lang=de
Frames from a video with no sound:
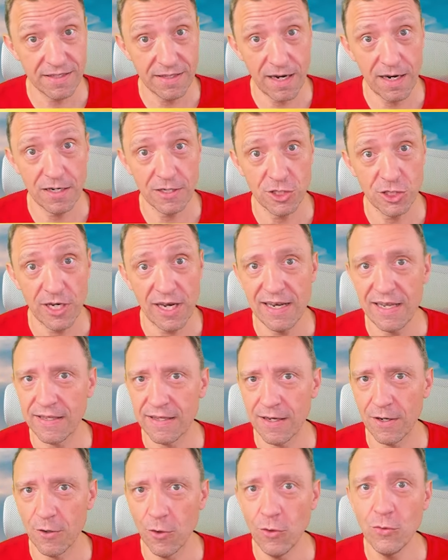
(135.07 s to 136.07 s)
Star Shelly,
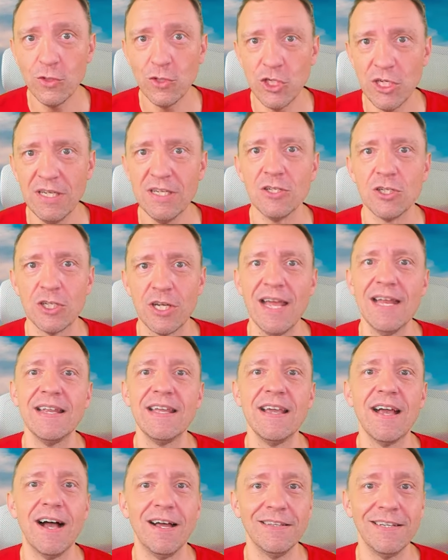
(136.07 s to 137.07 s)
der OG
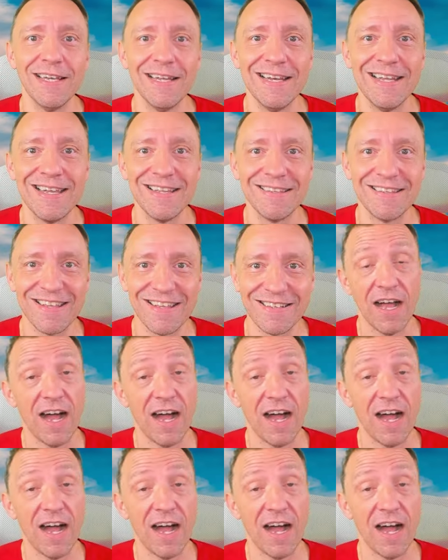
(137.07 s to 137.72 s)
Shelly, angelehnt